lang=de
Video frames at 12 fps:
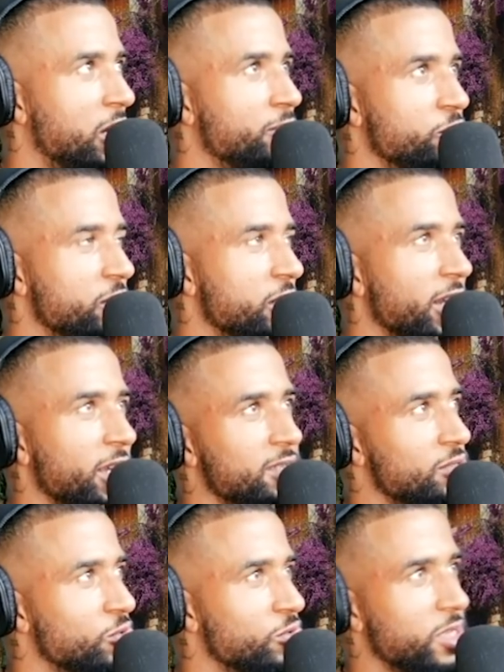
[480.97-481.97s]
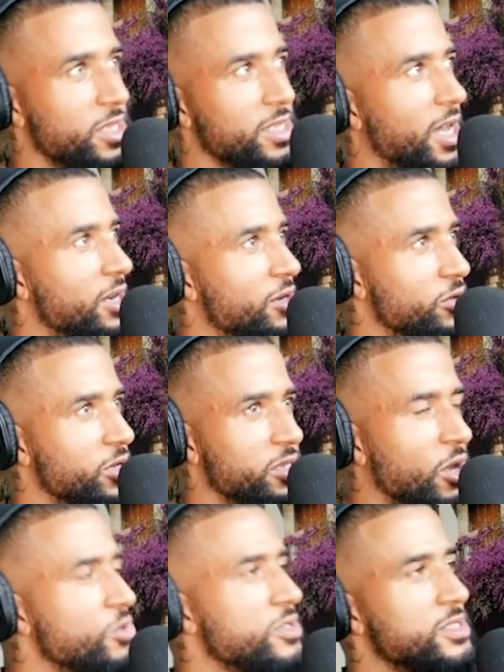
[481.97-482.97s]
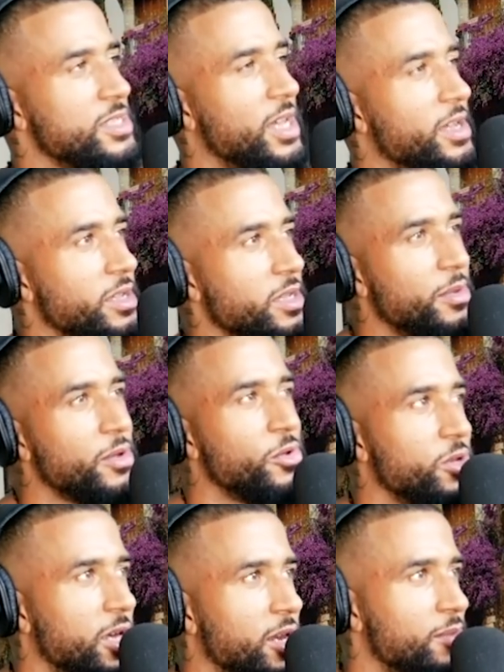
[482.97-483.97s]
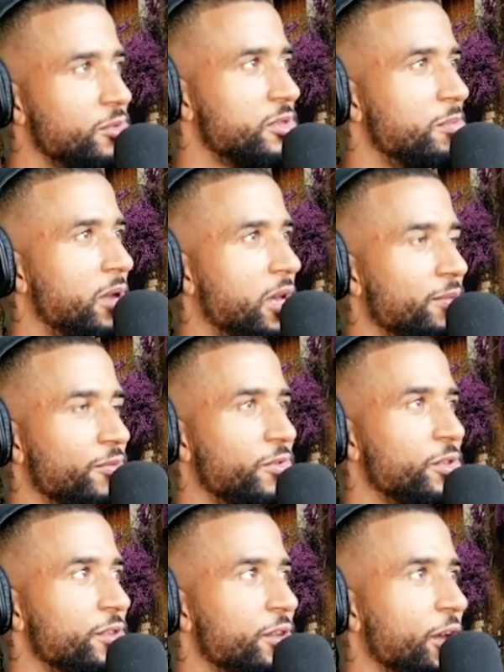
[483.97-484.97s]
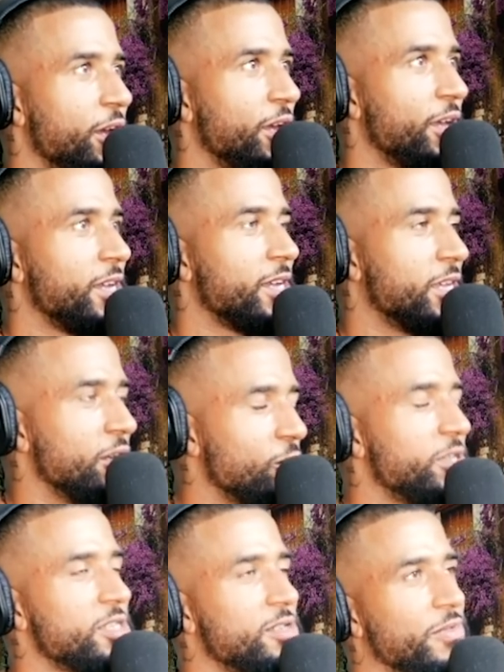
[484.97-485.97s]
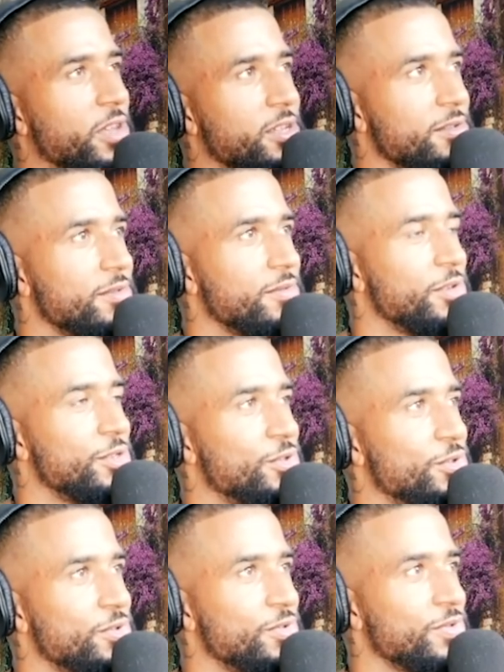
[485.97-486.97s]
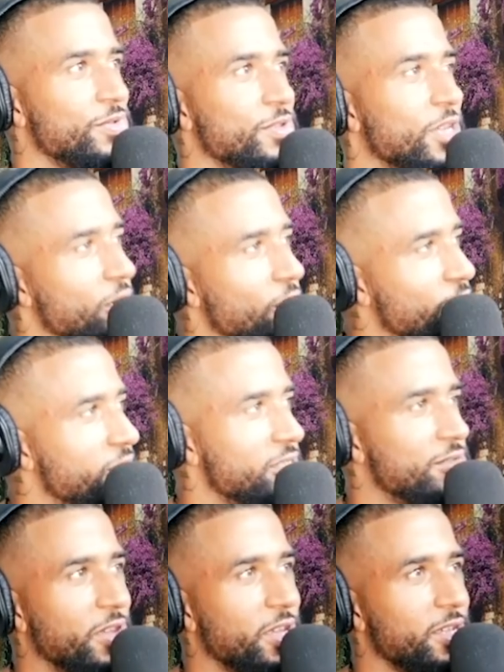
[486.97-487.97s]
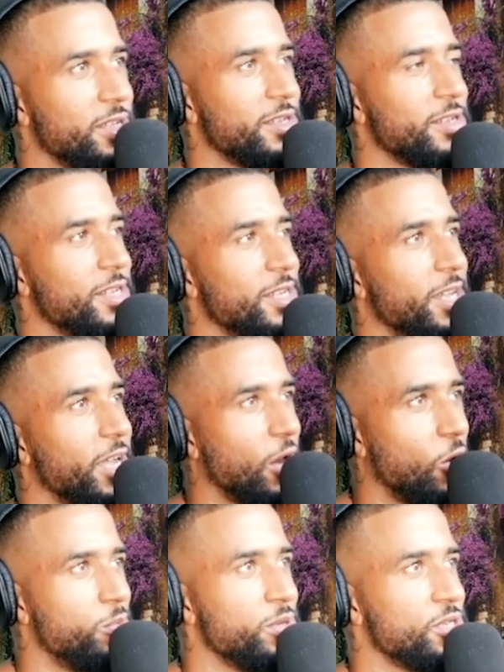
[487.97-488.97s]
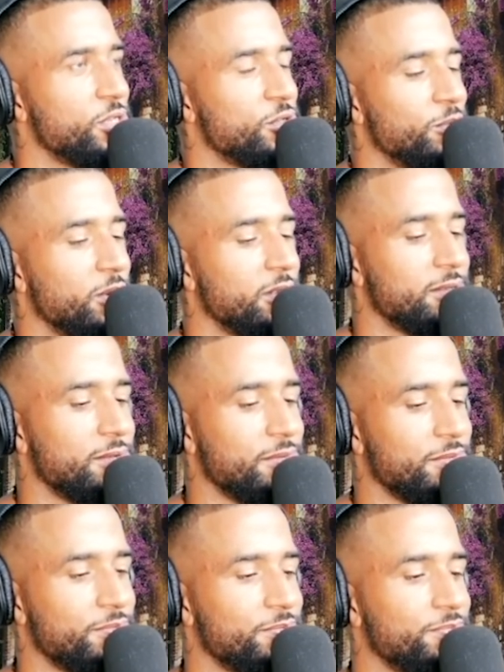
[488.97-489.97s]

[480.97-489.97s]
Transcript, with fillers: bleibt und die nächsten 100 Jahre oder 1000 Jahre immer noch in aller Munde bleiben wird. Genau deswegen, weißt du? Genau deswegen, glaube ich zumindest.